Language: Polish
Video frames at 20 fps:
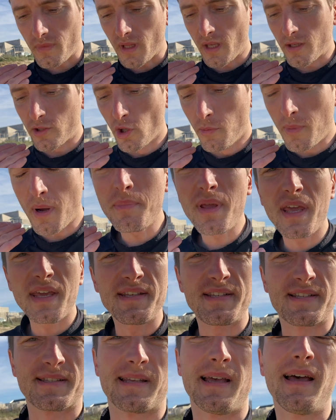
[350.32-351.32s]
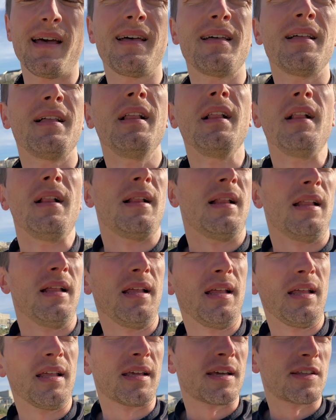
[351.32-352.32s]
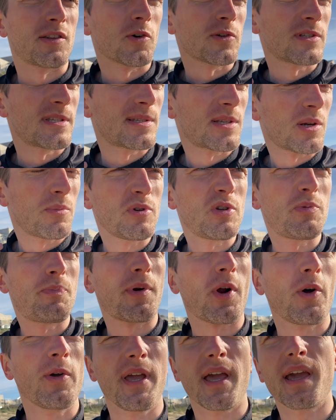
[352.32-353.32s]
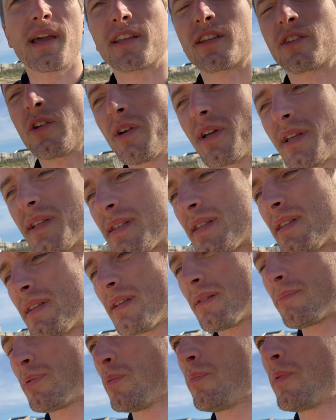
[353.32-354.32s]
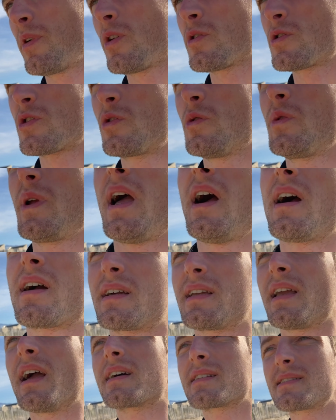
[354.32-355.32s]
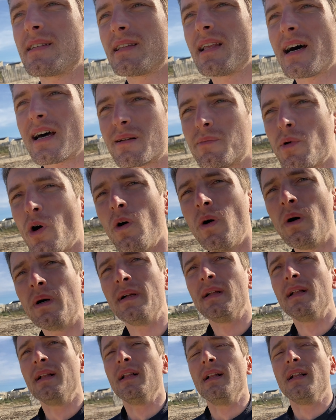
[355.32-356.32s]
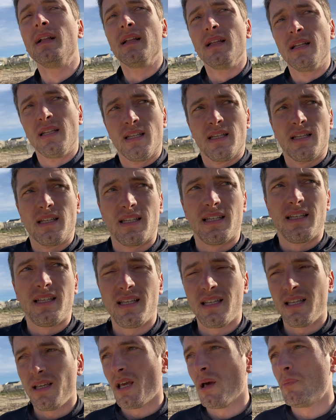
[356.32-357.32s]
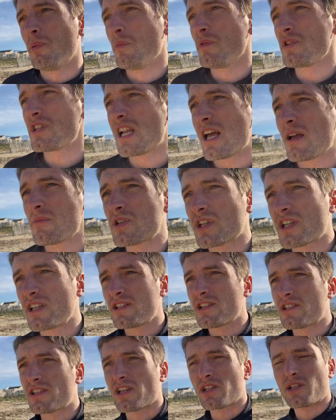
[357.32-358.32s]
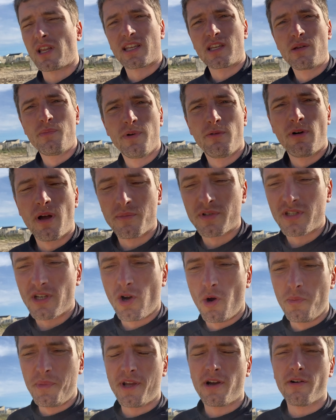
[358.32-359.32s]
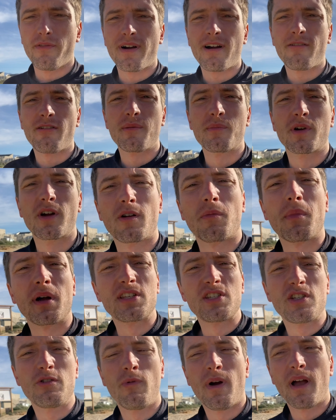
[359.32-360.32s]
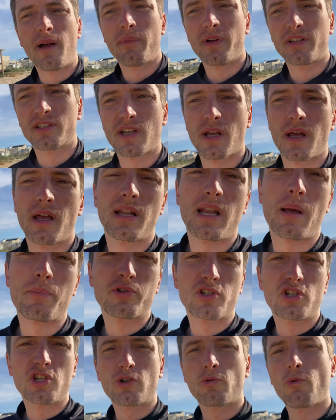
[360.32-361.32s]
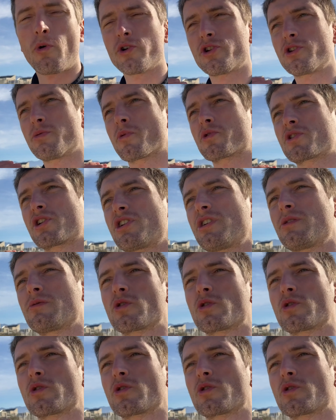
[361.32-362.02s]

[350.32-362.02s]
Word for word: kto ma miejsce, kto chce zrobić projekt. To jest po prostu jak, jak za darmo. I pomyślałem, że kiedyś też taki byłem, że chomikowałem, gromadziłem, że na przyszłość może się